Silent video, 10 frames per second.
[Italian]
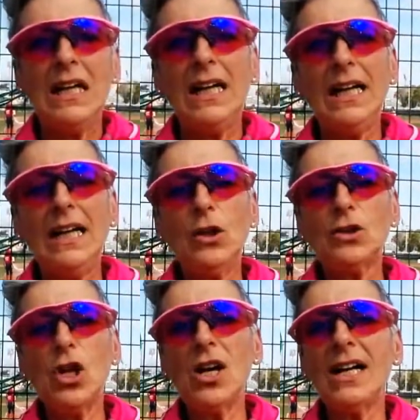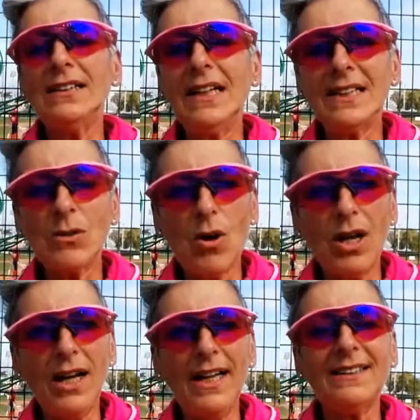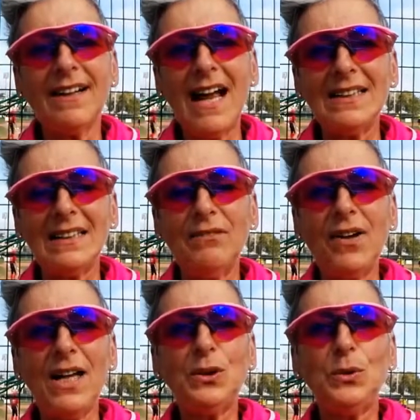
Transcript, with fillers: eh, lo slogan della scuola è It Run and Fly to